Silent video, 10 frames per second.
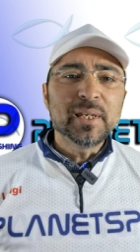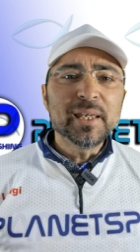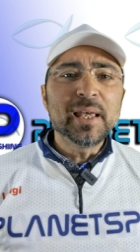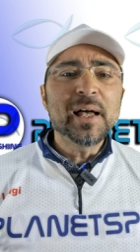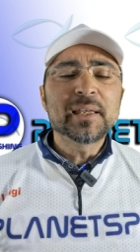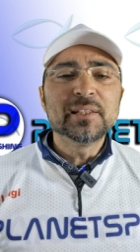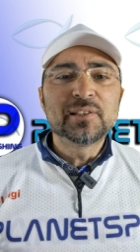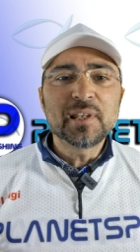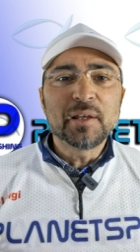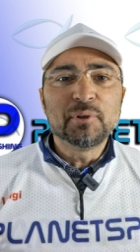e anche
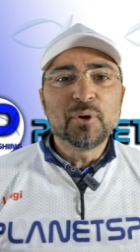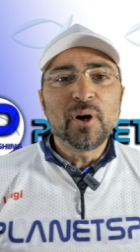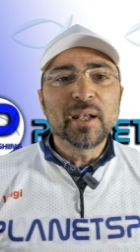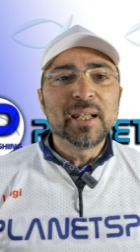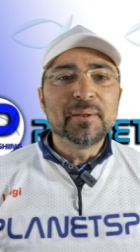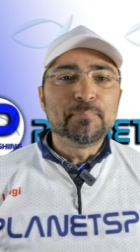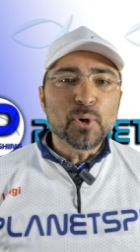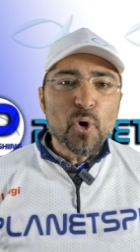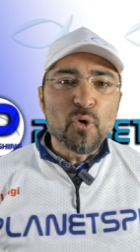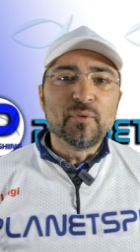in seguito alle
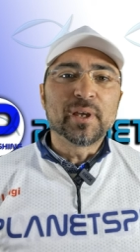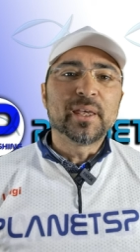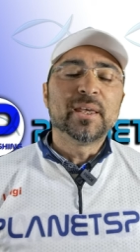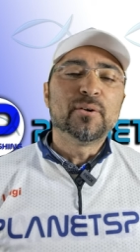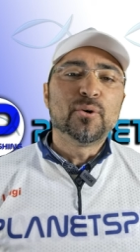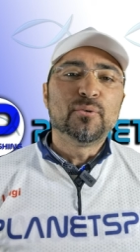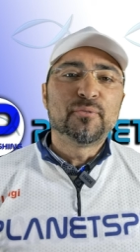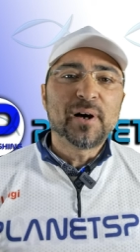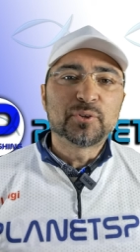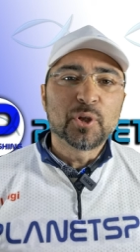prove che ho
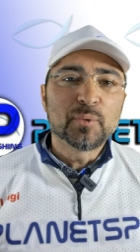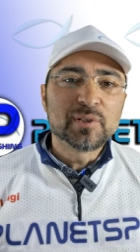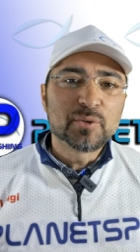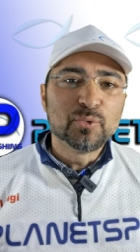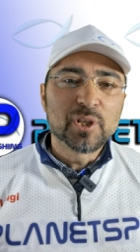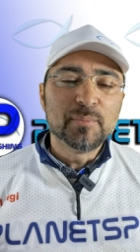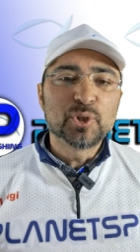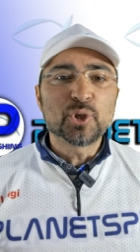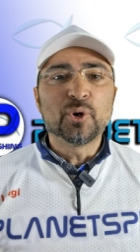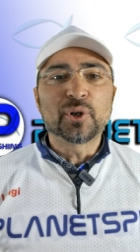fatto in questi ultimi
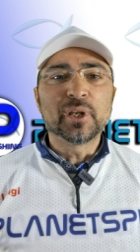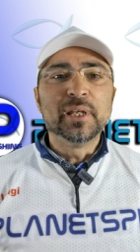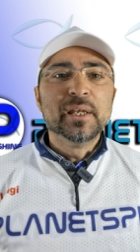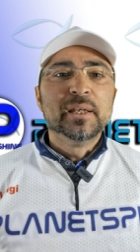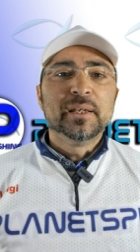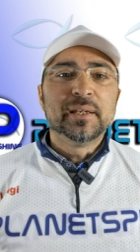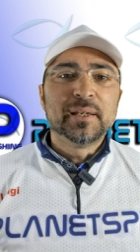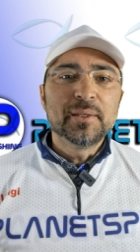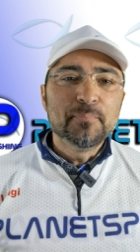giorni eh,